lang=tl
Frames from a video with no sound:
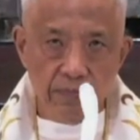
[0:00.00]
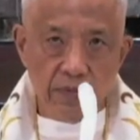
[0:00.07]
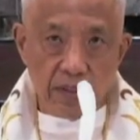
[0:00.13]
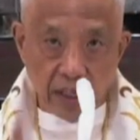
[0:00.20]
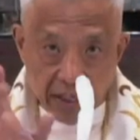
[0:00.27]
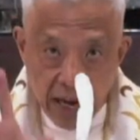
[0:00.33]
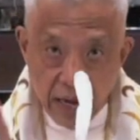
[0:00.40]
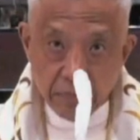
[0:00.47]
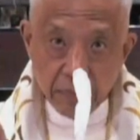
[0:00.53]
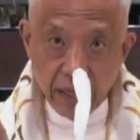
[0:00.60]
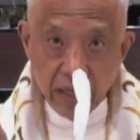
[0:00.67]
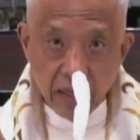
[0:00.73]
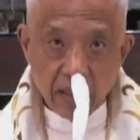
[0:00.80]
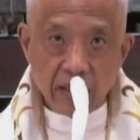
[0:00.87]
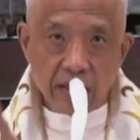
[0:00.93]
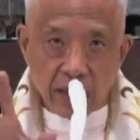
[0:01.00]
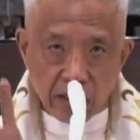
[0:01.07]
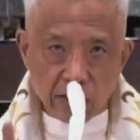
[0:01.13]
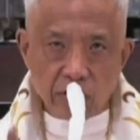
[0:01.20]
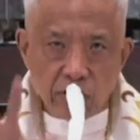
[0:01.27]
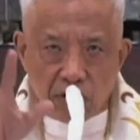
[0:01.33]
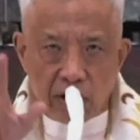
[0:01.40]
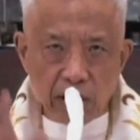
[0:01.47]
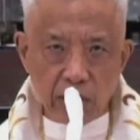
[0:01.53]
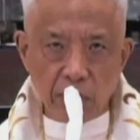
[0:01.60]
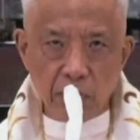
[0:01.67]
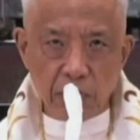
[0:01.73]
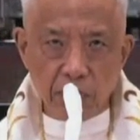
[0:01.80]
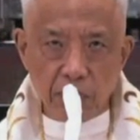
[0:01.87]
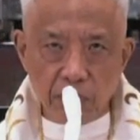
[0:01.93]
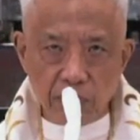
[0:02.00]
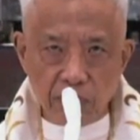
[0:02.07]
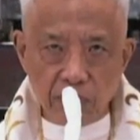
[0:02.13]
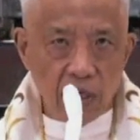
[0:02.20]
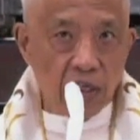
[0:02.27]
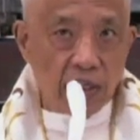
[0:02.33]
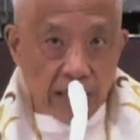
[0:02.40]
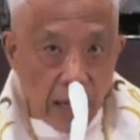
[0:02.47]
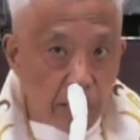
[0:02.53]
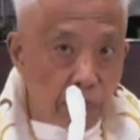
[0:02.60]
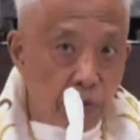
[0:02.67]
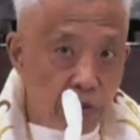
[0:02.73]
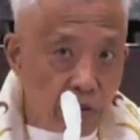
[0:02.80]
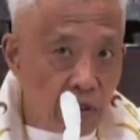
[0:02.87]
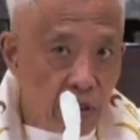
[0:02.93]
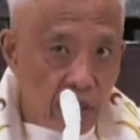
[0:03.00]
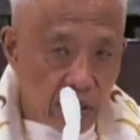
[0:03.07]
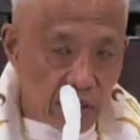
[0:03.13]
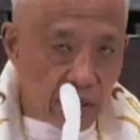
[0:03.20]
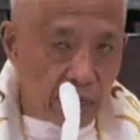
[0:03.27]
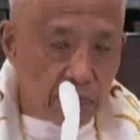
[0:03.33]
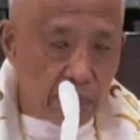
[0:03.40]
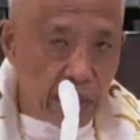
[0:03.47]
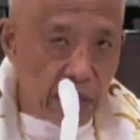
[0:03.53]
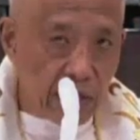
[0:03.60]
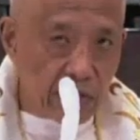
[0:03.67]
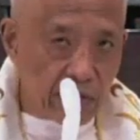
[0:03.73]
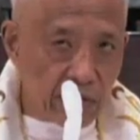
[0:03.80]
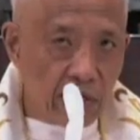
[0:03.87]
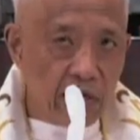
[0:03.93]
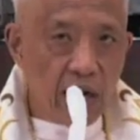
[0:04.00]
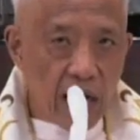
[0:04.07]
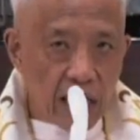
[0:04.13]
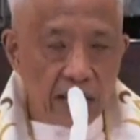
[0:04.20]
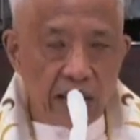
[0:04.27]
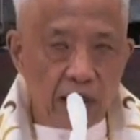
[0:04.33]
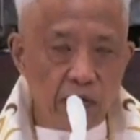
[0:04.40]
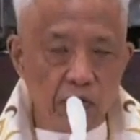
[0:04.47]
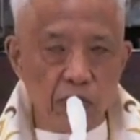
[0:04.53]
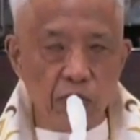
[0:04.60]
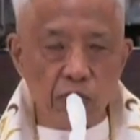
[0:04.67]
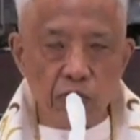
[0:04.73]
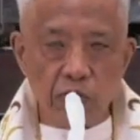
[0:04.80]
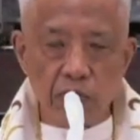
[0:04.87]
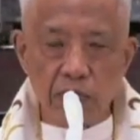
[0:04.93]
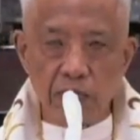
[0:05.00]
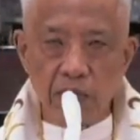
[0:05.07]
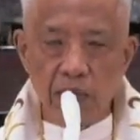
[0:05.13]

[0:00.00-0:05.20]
sa dami ng nuclear weapons, tapos isang bilyon ang nagugutom